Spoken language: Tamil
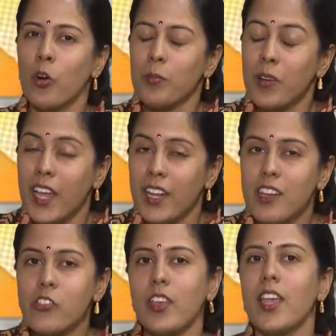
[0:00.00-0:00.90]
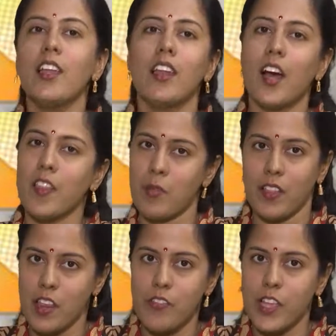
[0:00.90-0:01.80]
உடம்புல எனர்ஜியே இல்லாத
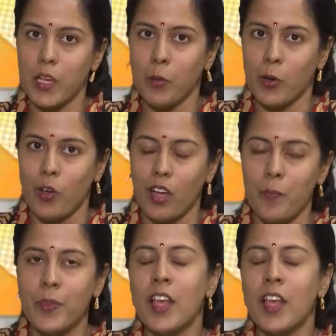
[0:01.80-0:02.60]
மாதிரி ஃபீல் பண்ணுவாங்க